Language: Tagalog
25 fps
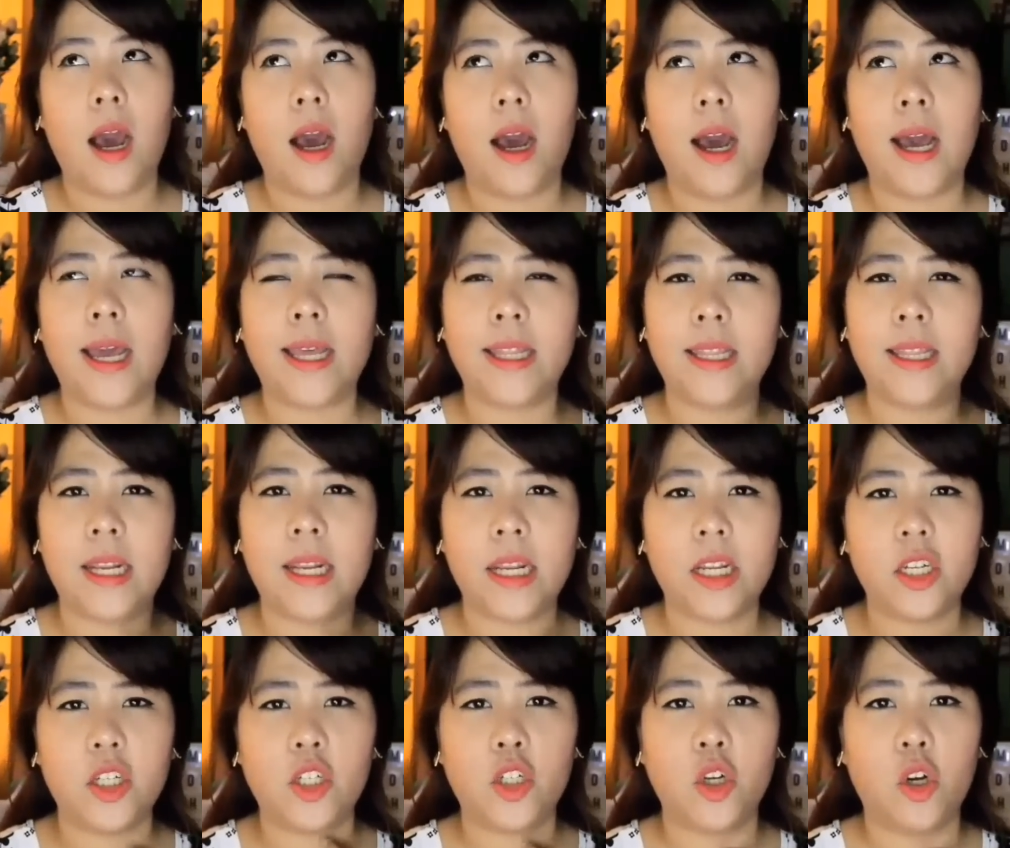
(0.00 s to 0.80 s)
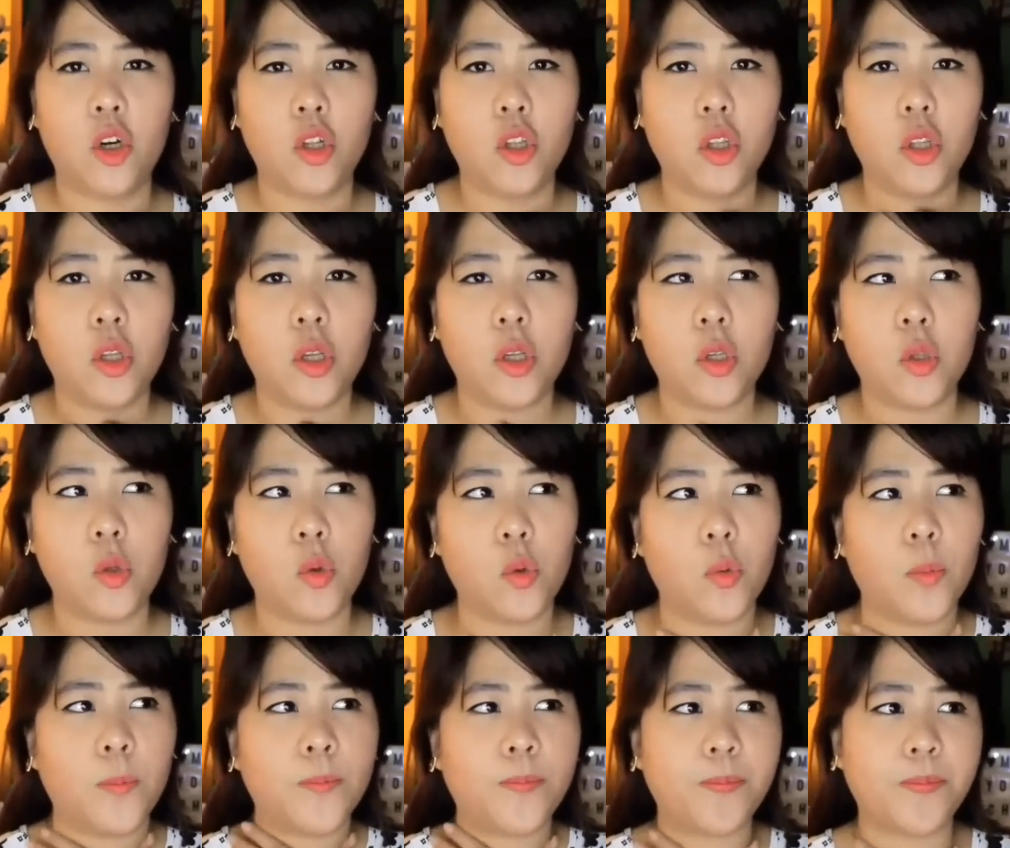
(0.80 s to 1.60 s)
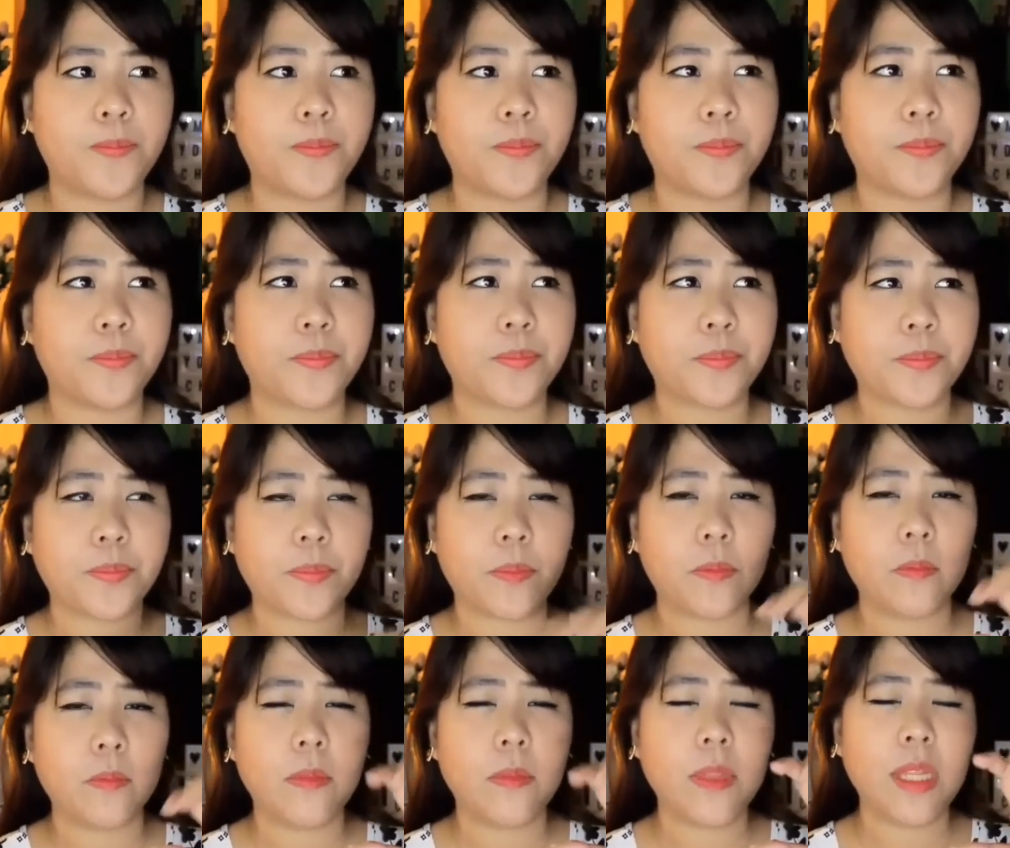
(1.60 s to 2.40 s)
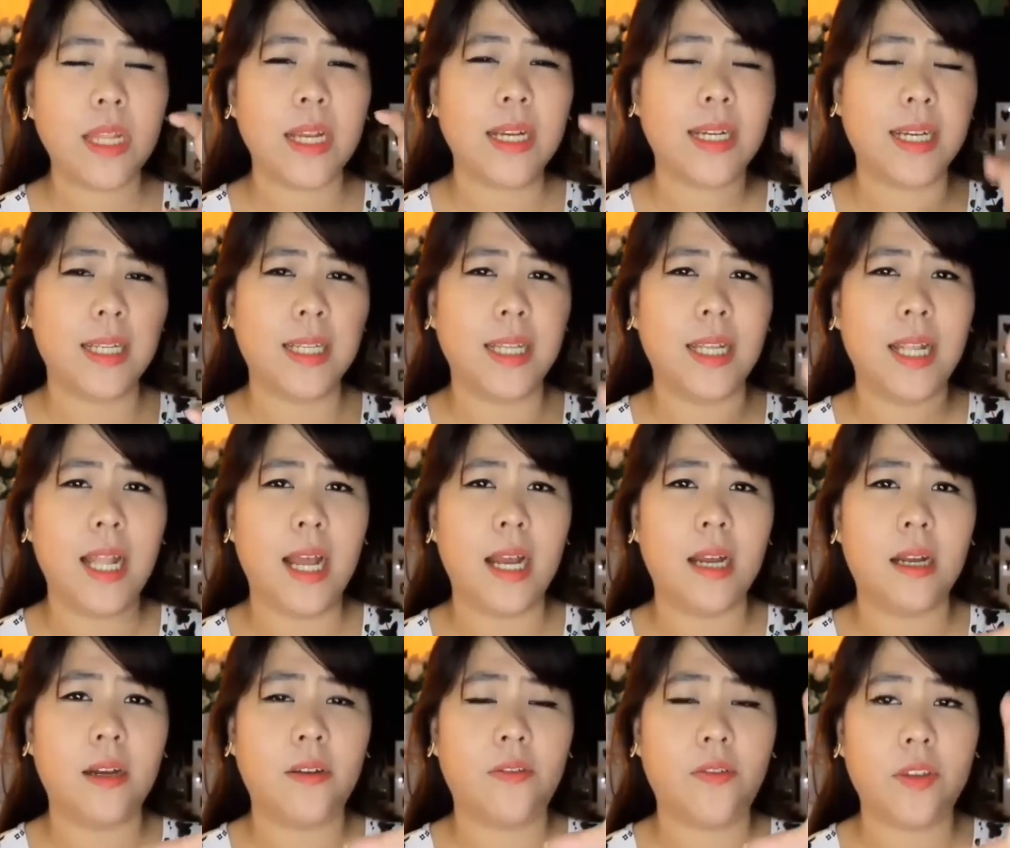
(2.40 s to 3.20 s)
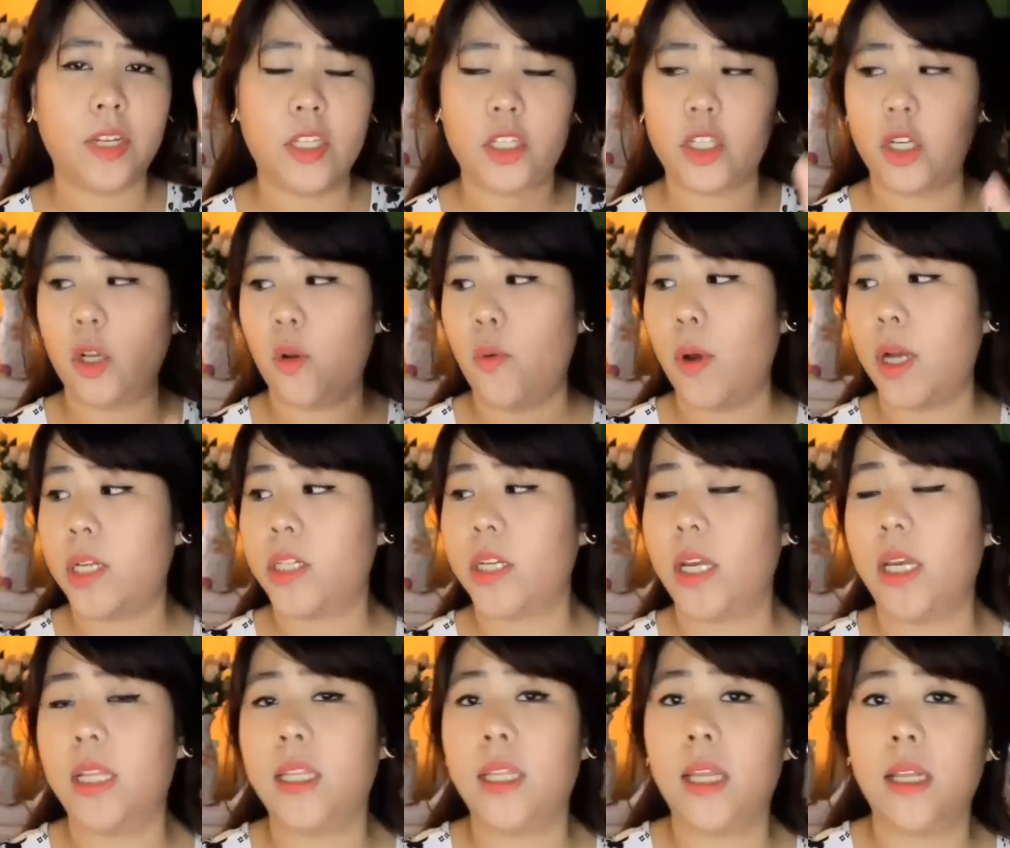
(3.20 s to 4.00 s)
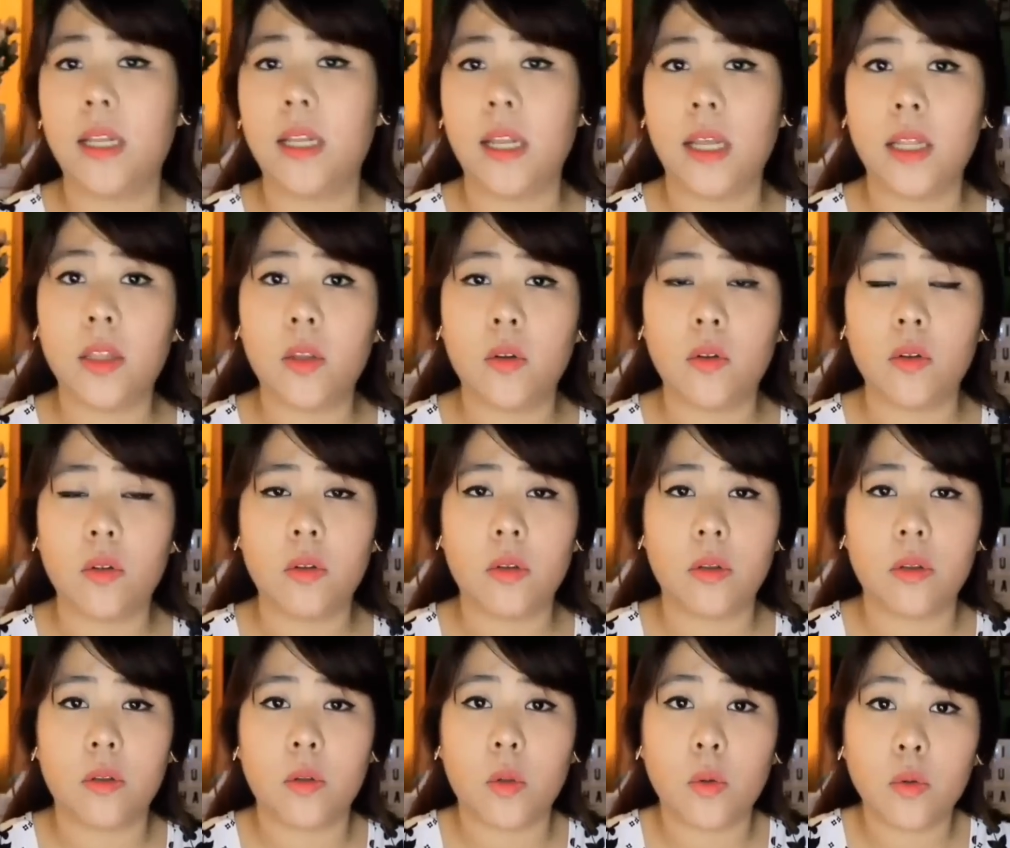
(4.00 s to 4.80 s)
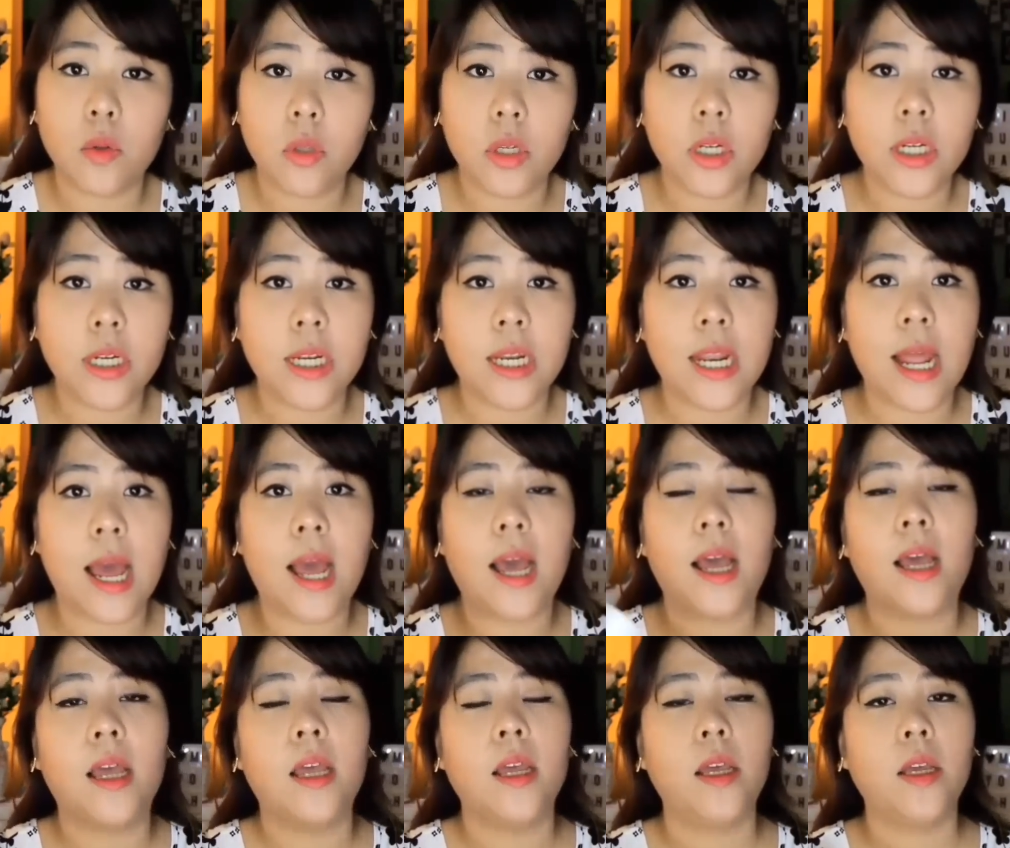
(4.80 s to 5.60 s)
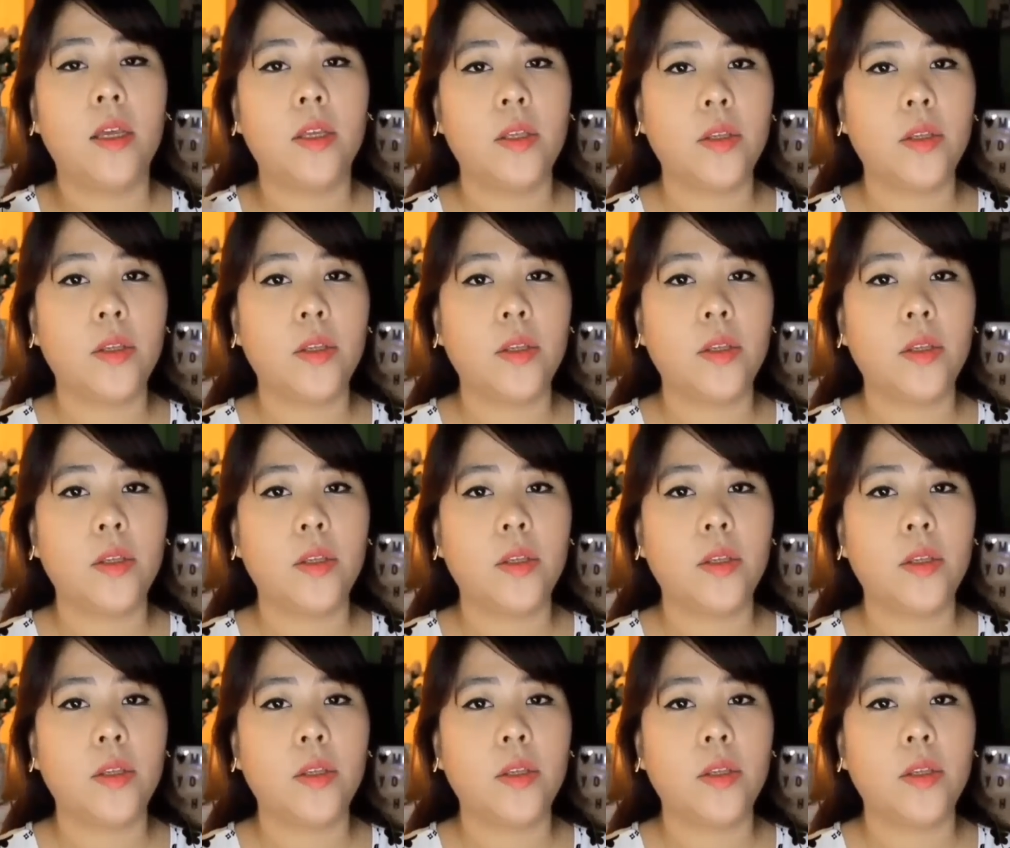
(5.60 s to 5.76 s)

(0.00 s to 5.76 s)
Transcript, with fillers: uh, hydration, yung kanilang facial wash and then itong toner nila,